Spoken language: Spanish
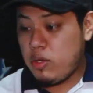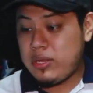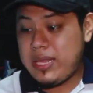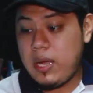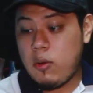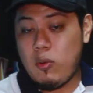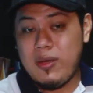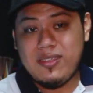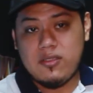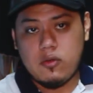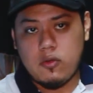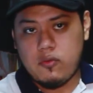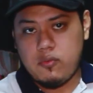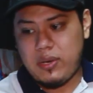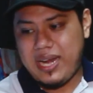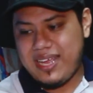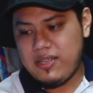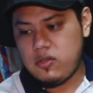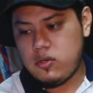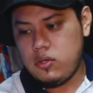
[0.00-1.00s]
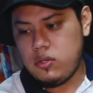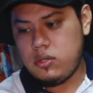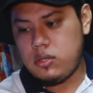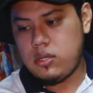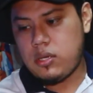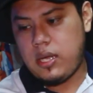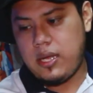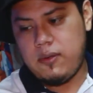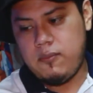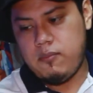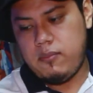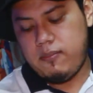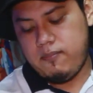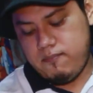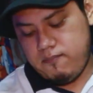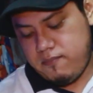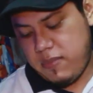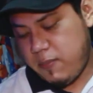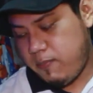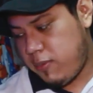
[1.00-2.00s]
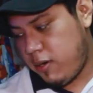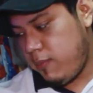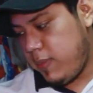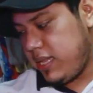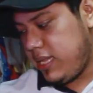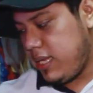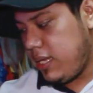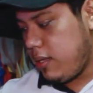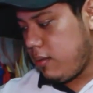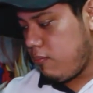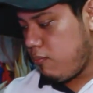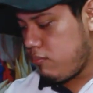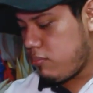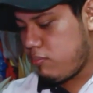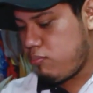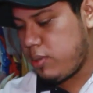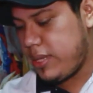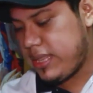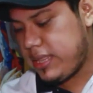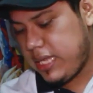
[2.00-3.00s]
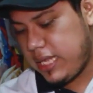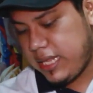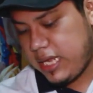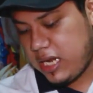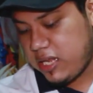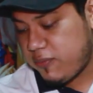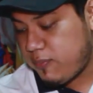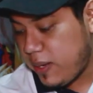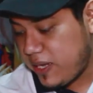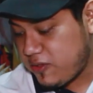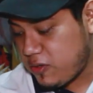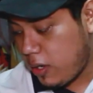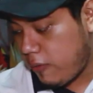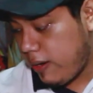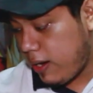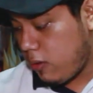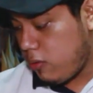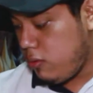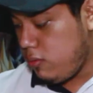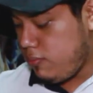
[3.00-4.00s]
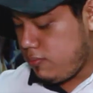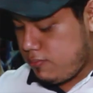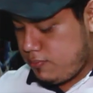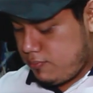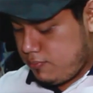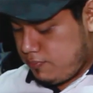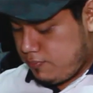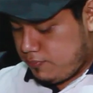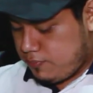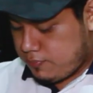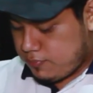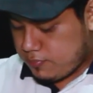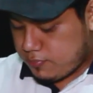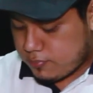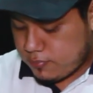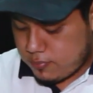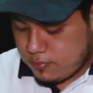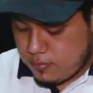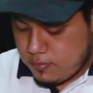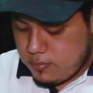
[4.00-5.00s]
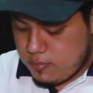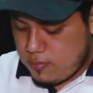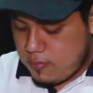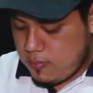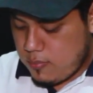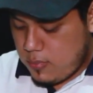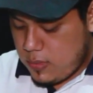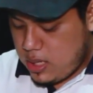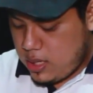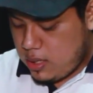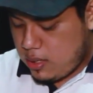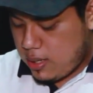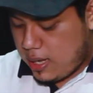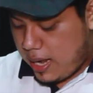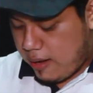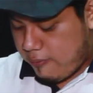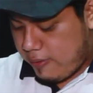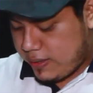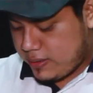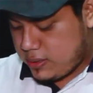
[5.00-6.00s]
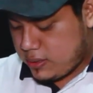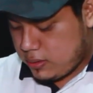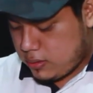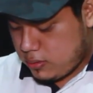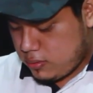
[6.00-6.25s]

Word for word: yo tengo estos brazos que me permiten pues tener espacio abajo y la base